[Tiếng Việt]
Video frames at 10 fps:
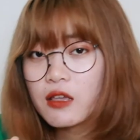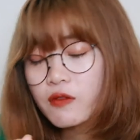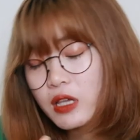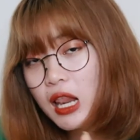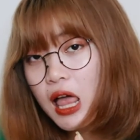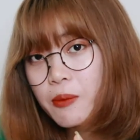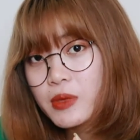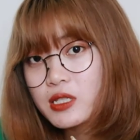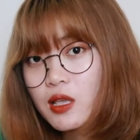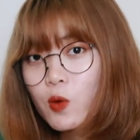Tại vì là
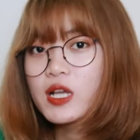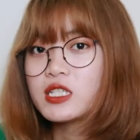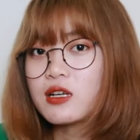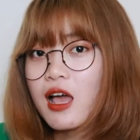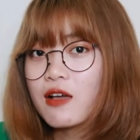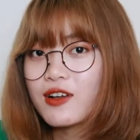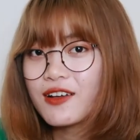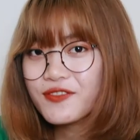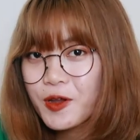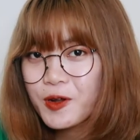mình sẽ quay trở lại vào
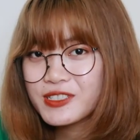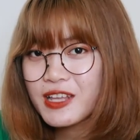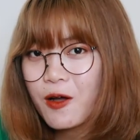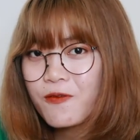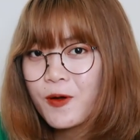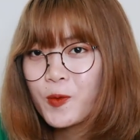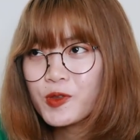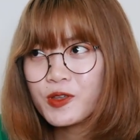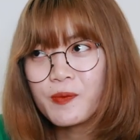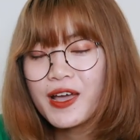các video sau vào
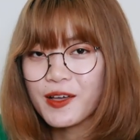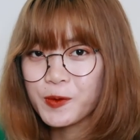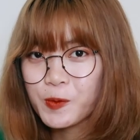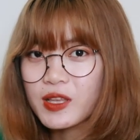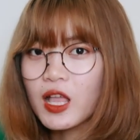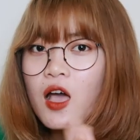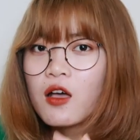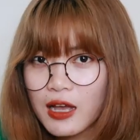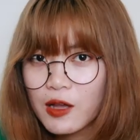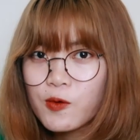mỗi thứ bảy hàng tuần.
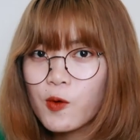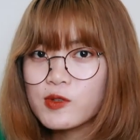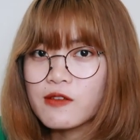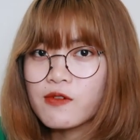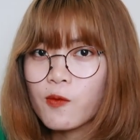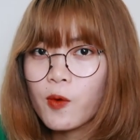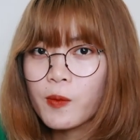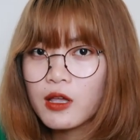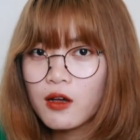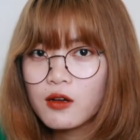Hãy ủng hộ sản phẩm của
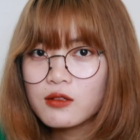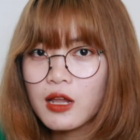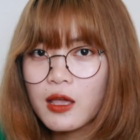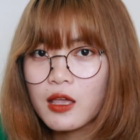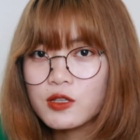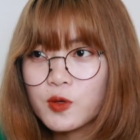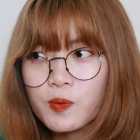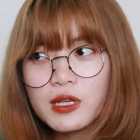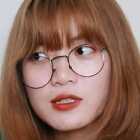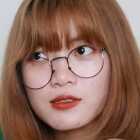mình hơn để
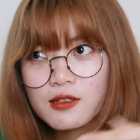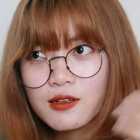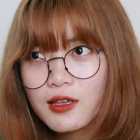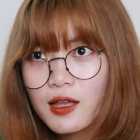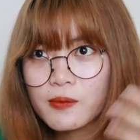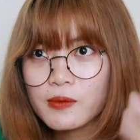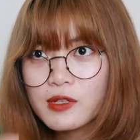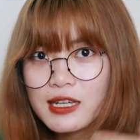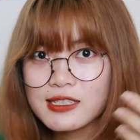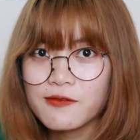chúng mình thực hiện
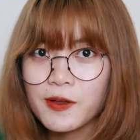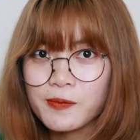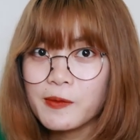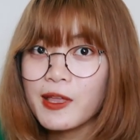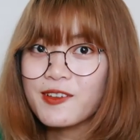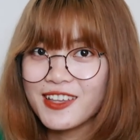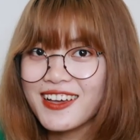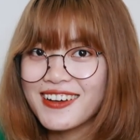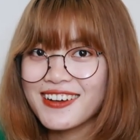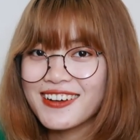những cái sản phẩm tiếp theo nhé.